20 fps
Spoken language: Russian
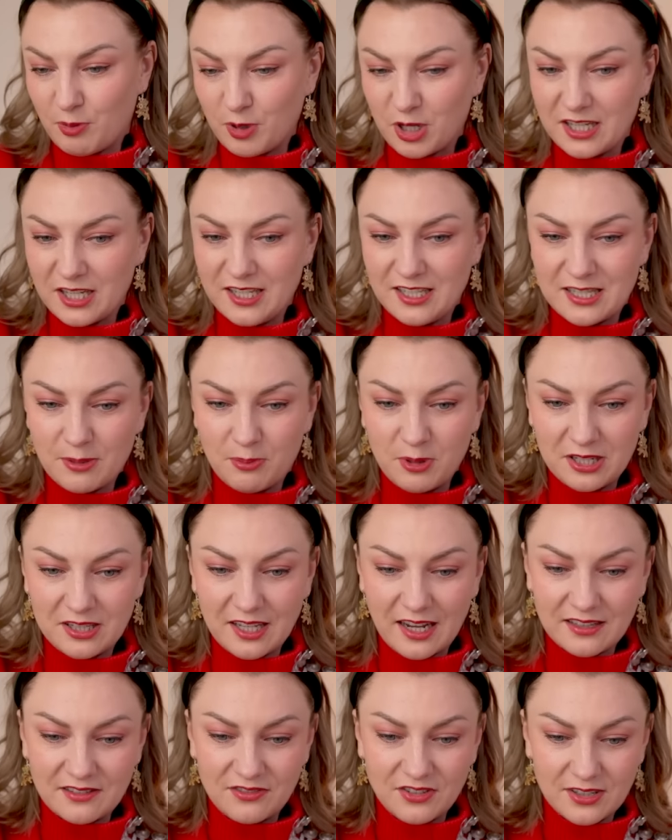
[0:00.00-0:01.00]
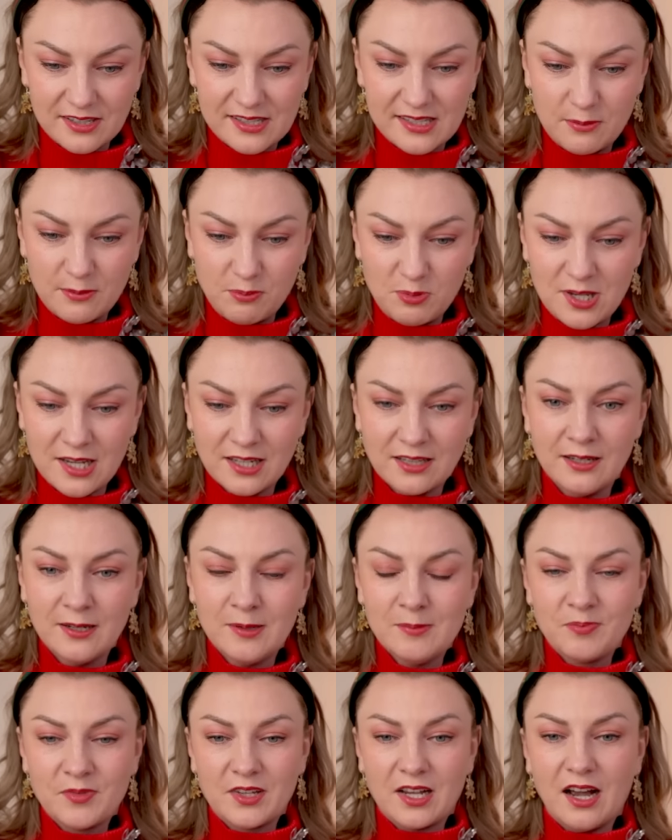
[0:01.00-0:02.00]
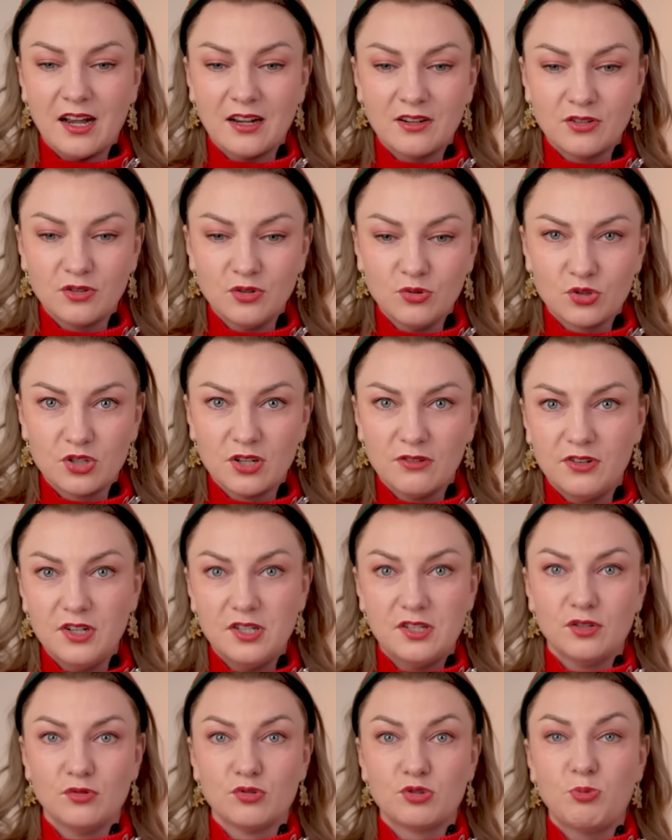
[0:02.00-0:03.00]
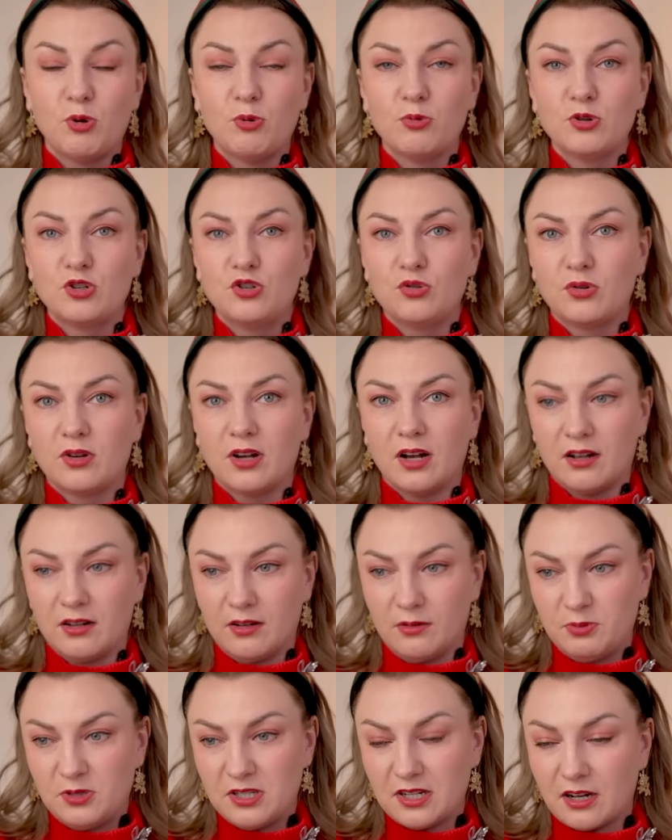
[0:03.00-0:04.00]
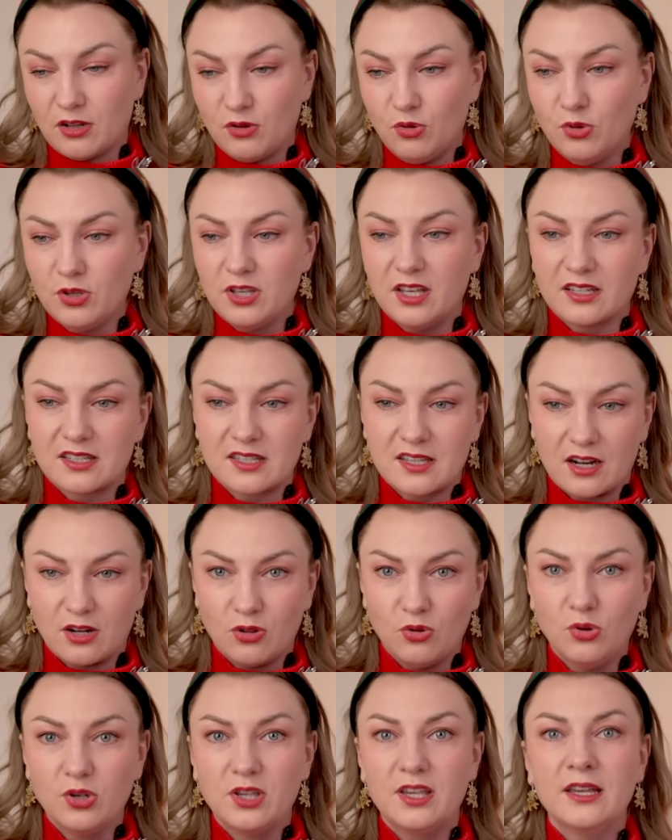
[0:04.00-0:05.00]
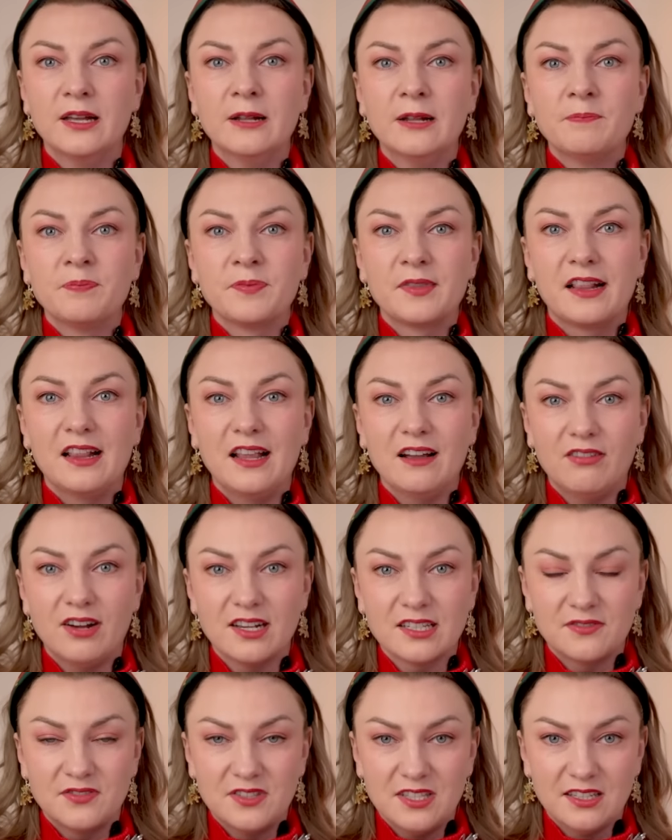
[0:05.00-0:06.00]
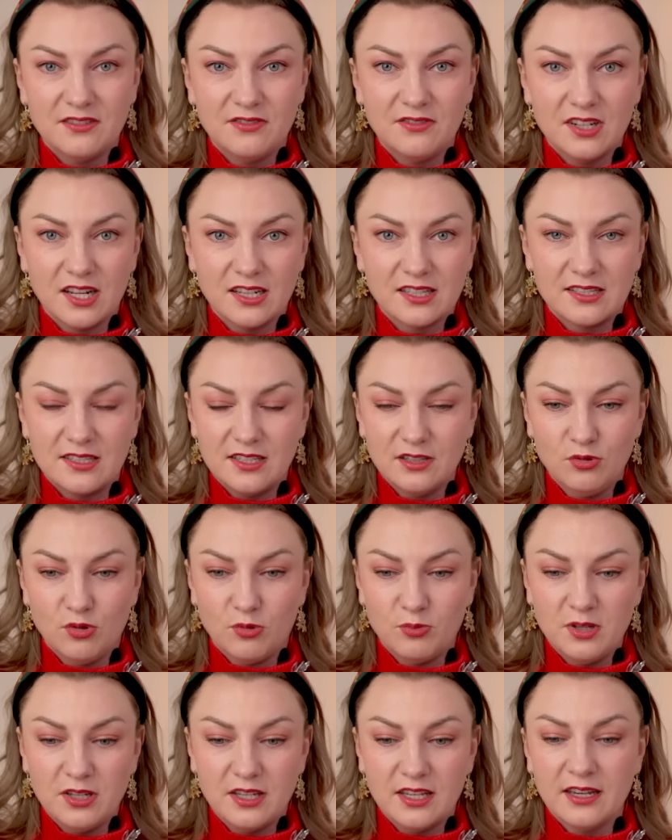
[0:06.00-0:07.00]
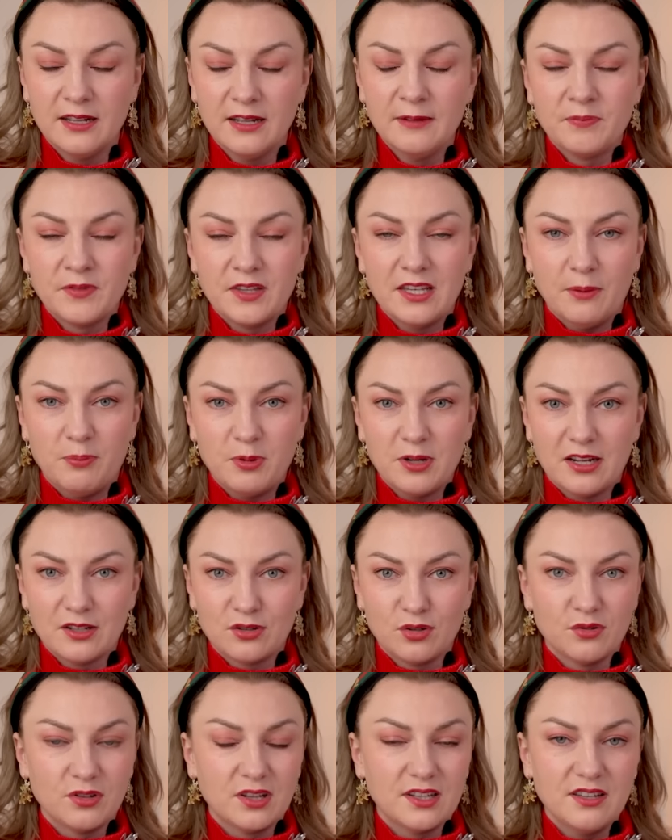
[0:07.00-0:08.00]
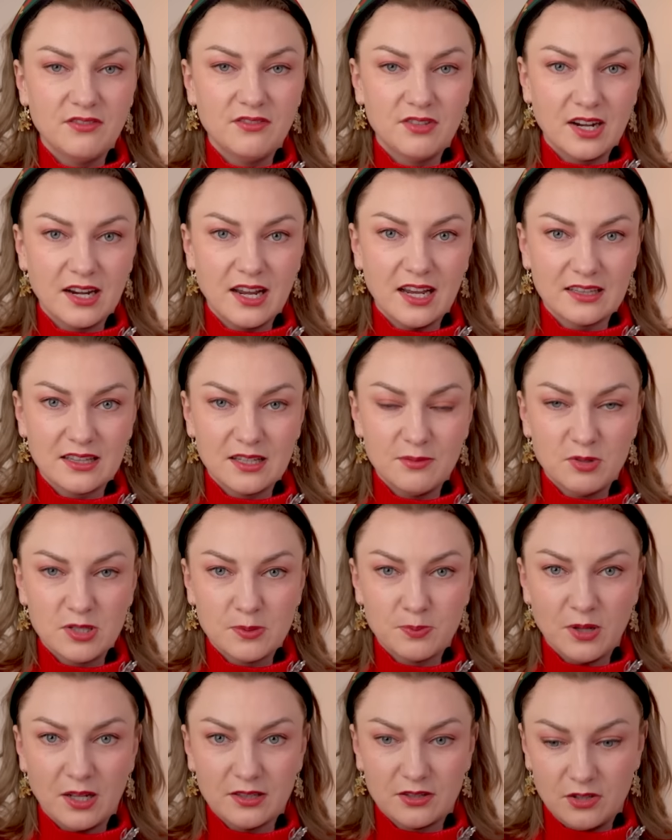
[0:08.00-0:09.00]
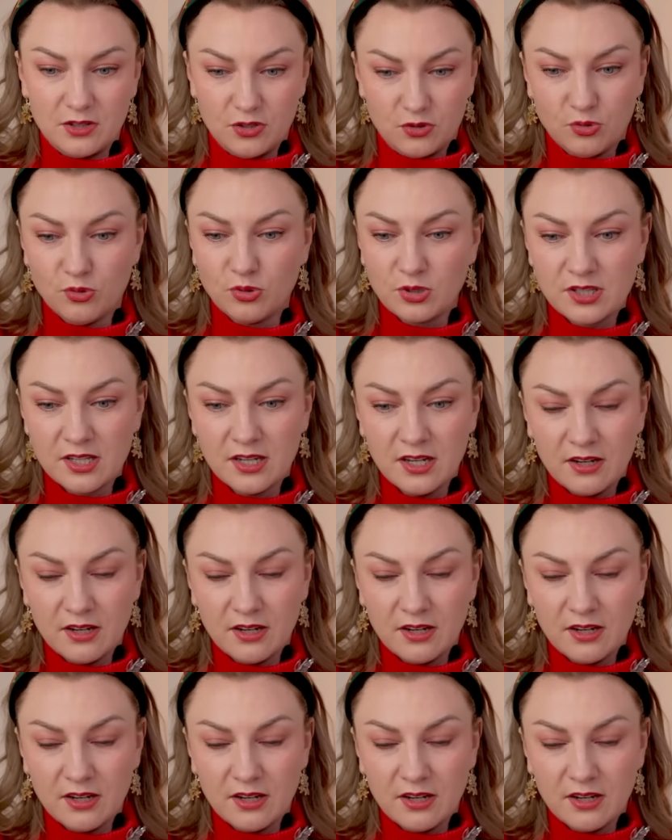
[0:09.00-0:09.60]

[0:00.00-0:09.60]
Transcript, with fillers: изобретать велосипед, как нужно выйти? Ну, с помощью э, психологии, астрологии. Для вас все 12-домники я приготовила невероятный бесплатный курс.